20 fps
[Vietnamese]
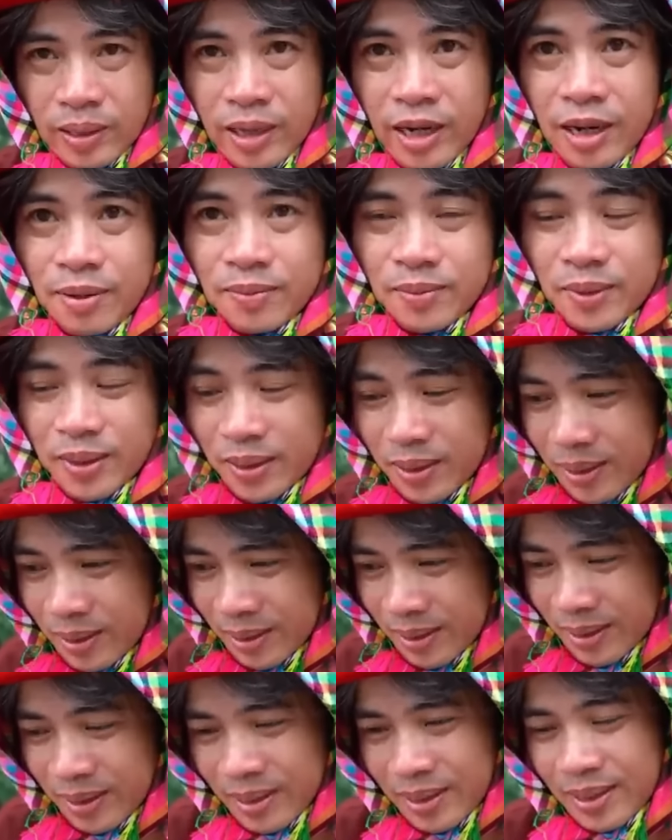em ờ,
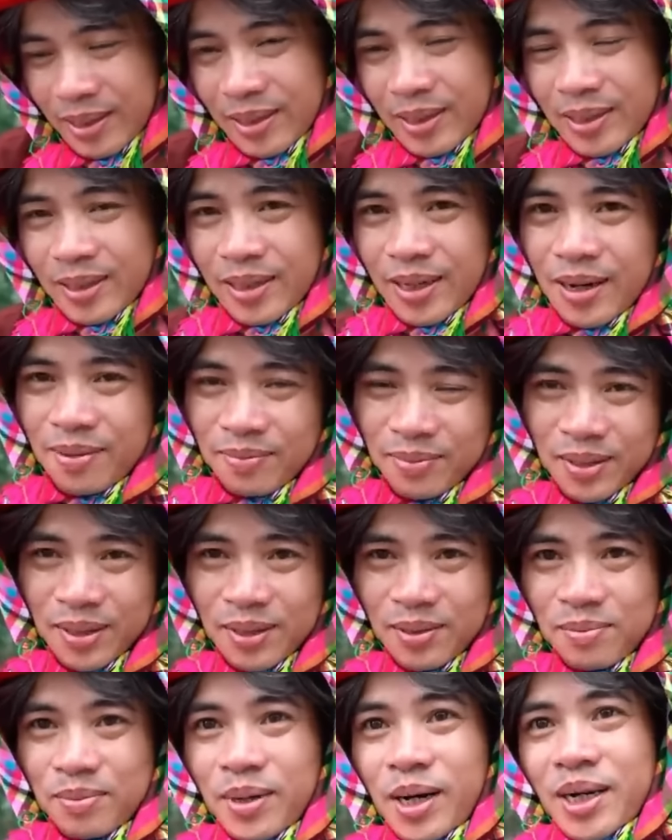em
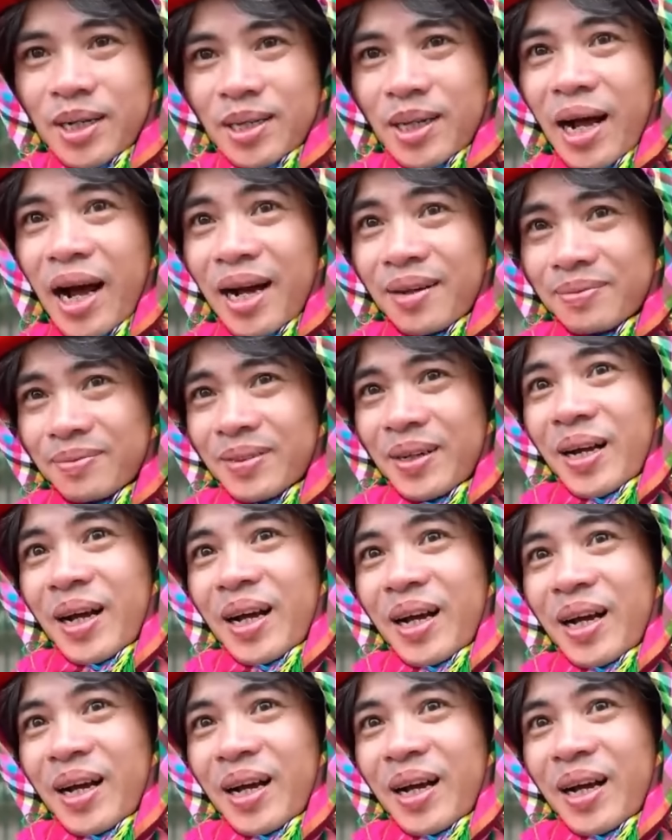mười tám